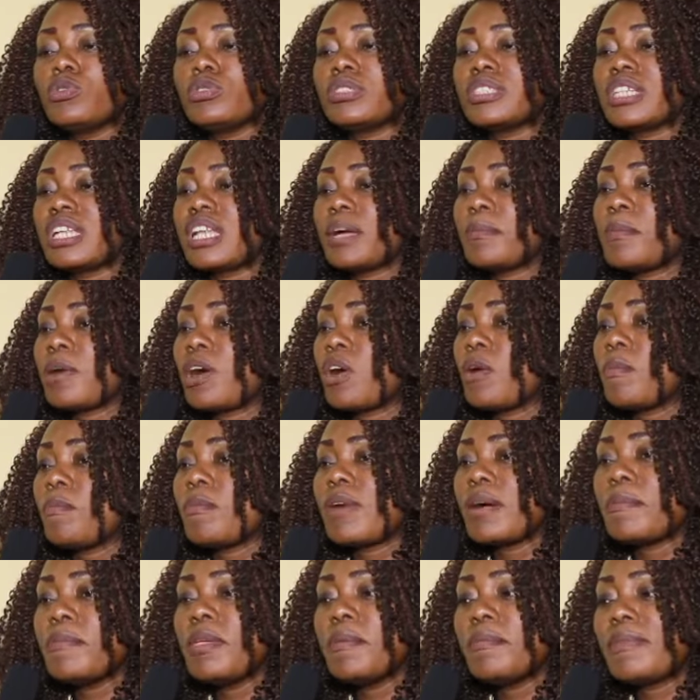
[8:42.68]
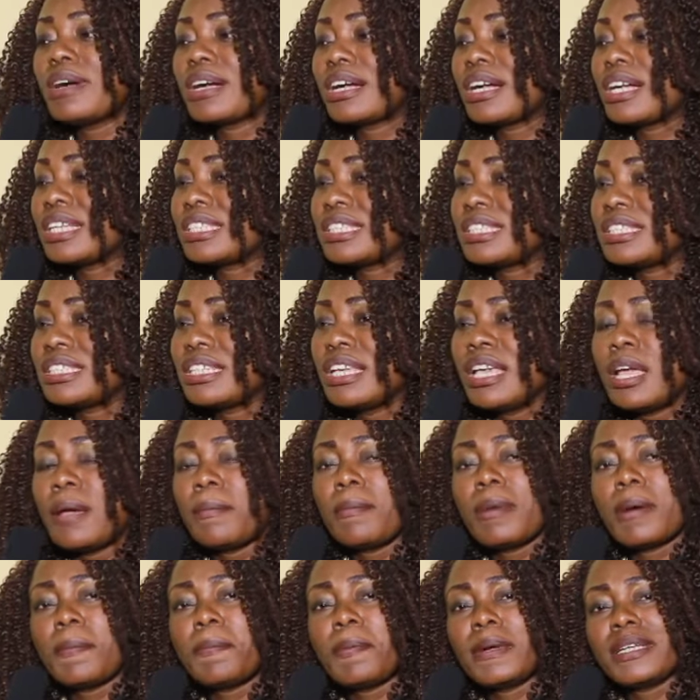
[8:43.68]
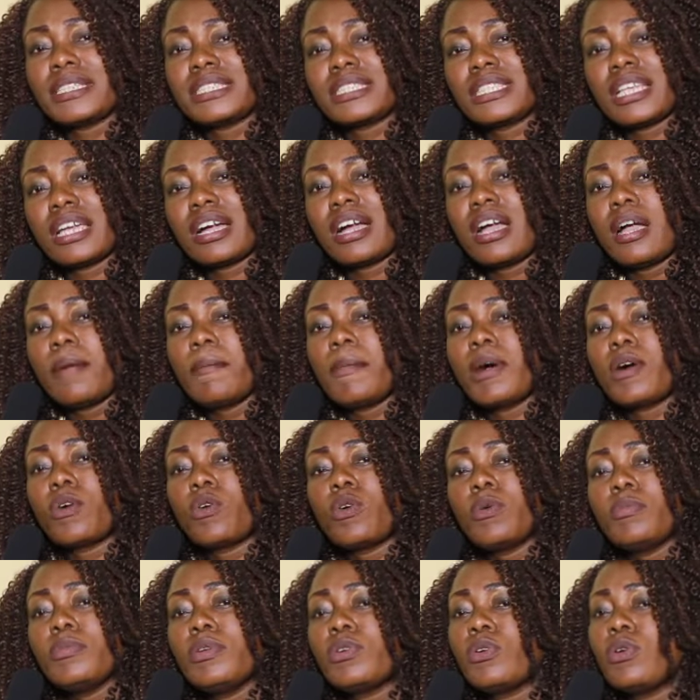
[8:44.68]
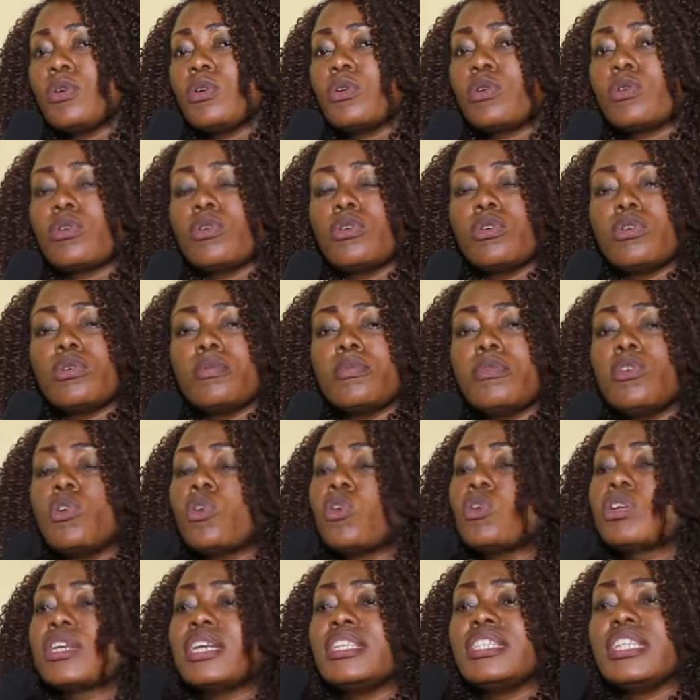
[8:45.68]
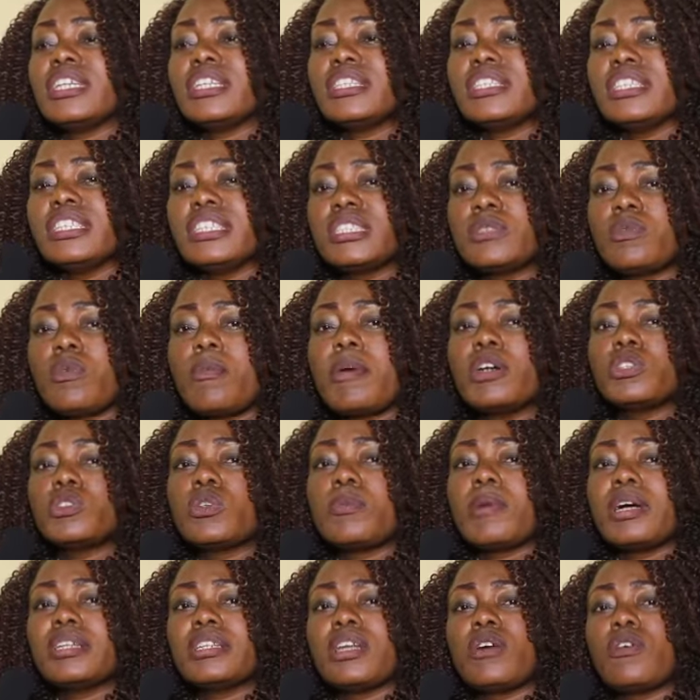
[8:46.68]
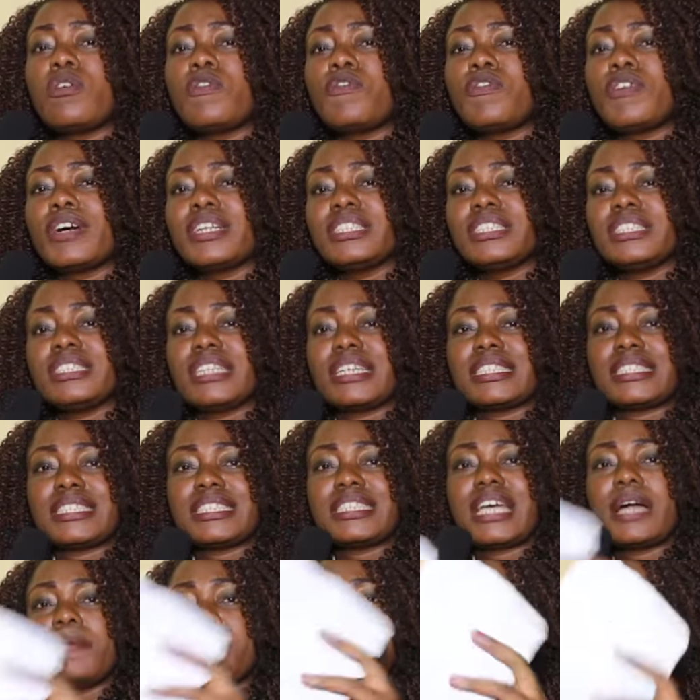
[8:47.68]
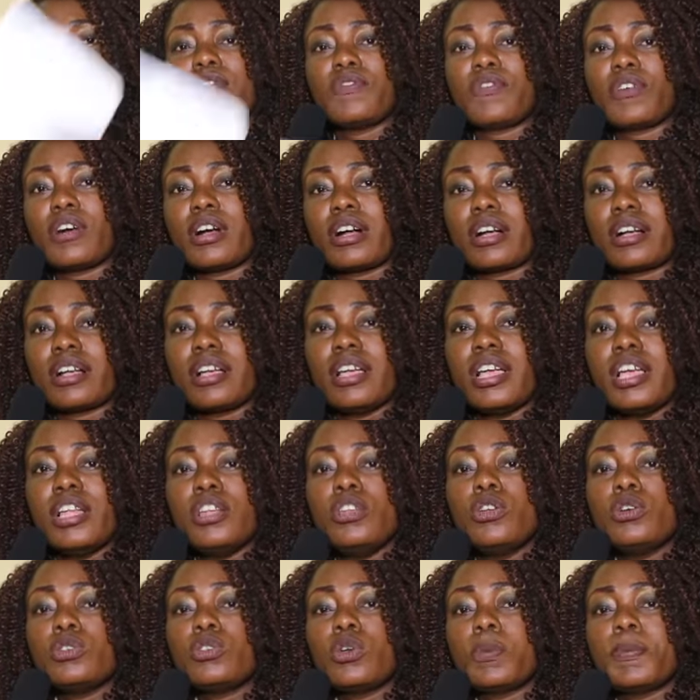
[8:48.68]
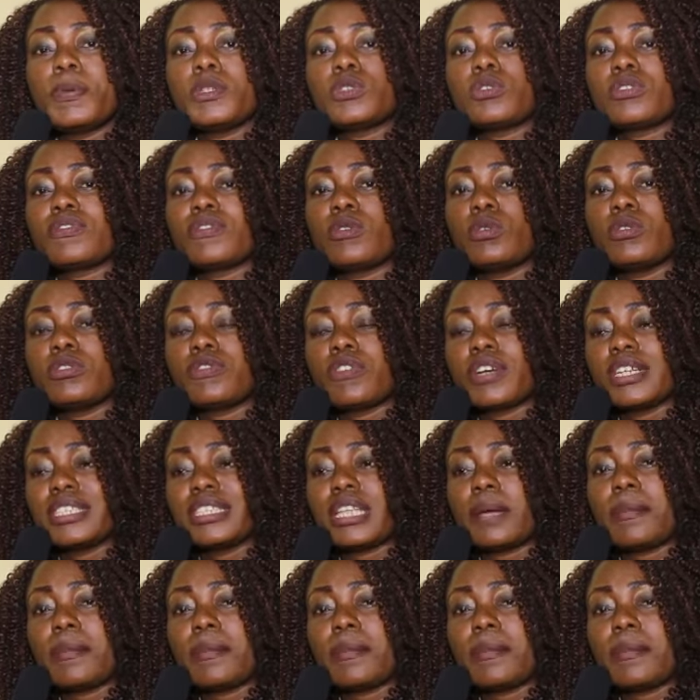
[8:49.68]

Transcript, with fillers: kosala makambo mabe makasi pasteur bapaster bakomi okokende église bo bazobanda offrande na 100 000 francs lelo pe offrande